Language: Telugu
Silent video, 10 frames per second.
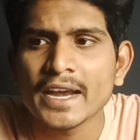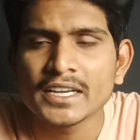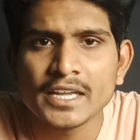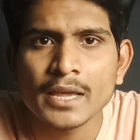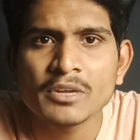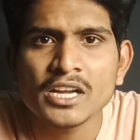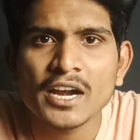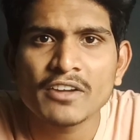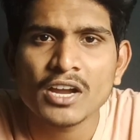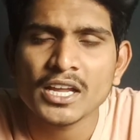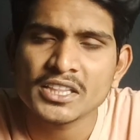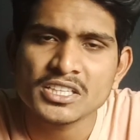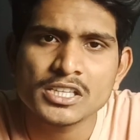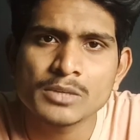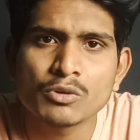అండ్ గేమింగ్ ఆడే
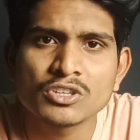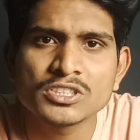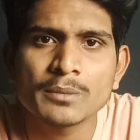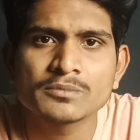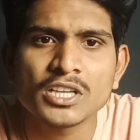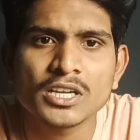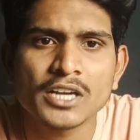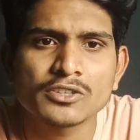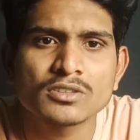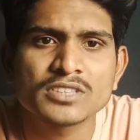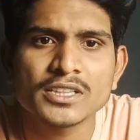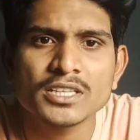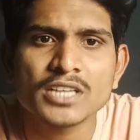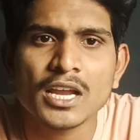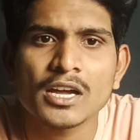వాళ్ళకైతే ఈ మోషన్ ఎమిషల్ కంట్రోల్స్
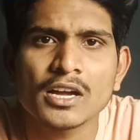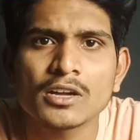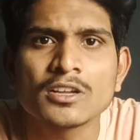అయితే చాలా